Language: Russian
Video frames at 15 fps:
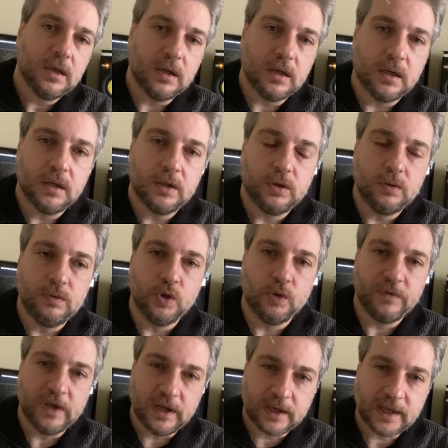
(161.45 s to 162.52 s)
И некоторые
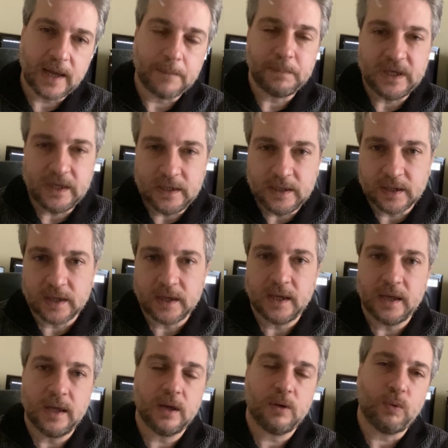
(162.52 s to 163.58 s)
комментарии
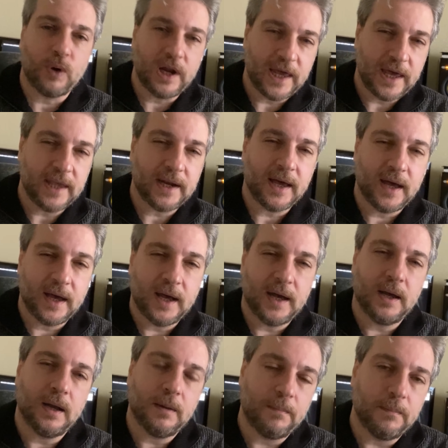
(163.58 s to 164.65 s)
утверждают, что я
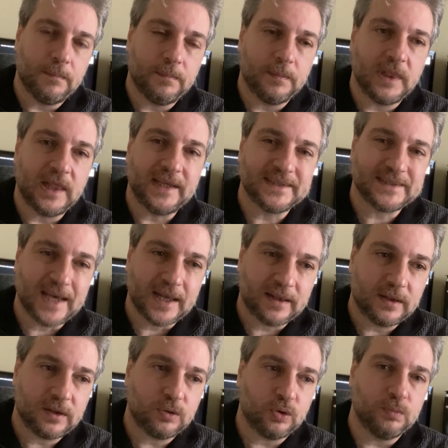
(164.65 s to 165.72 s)
пел очень хорошо.
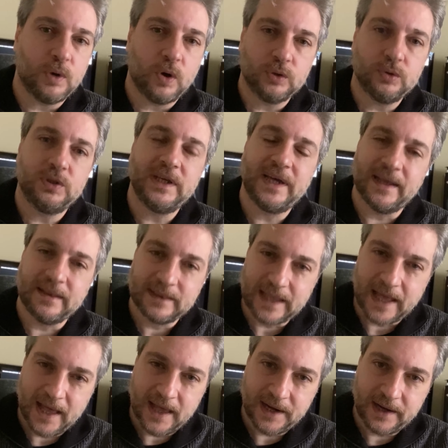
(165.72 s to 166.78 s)
Так что я
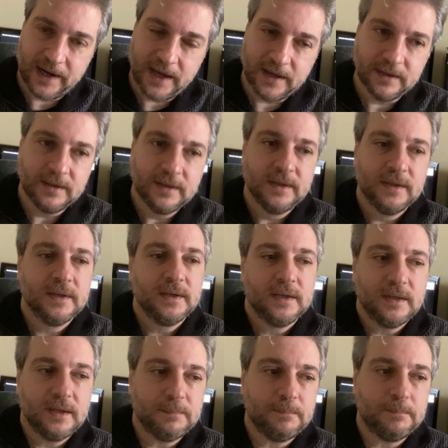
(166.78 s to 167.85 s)
счастлив и
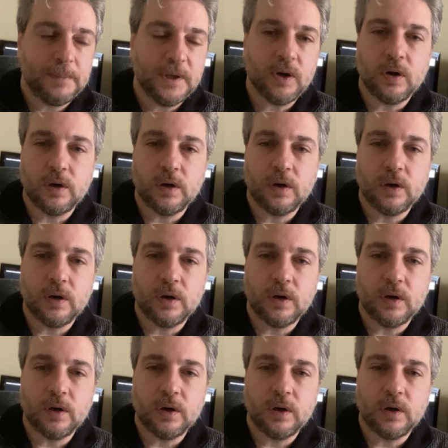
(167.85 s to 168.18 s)
доволен этим.